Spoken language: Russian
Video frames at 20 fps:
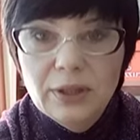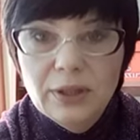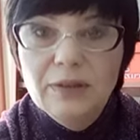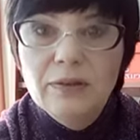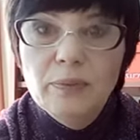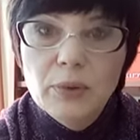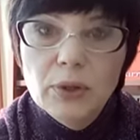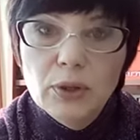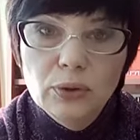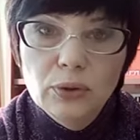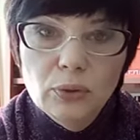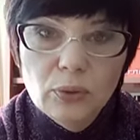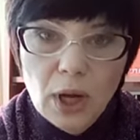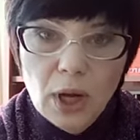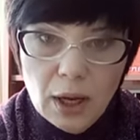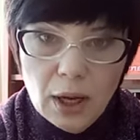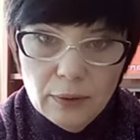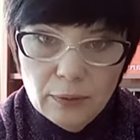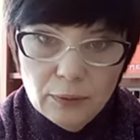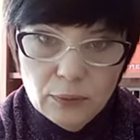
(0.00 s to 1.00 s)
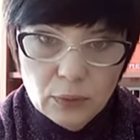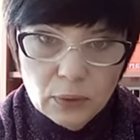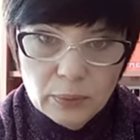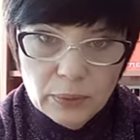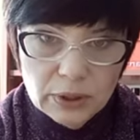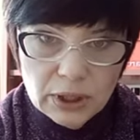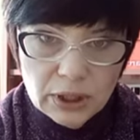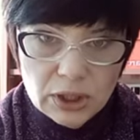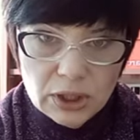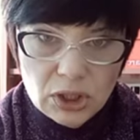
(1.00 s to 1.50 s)
Это, во-первых, другая форма
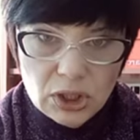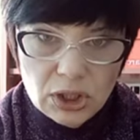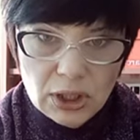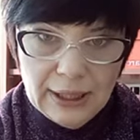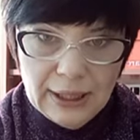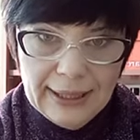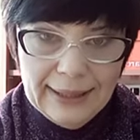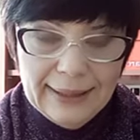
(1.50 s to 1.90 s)
дрожжей.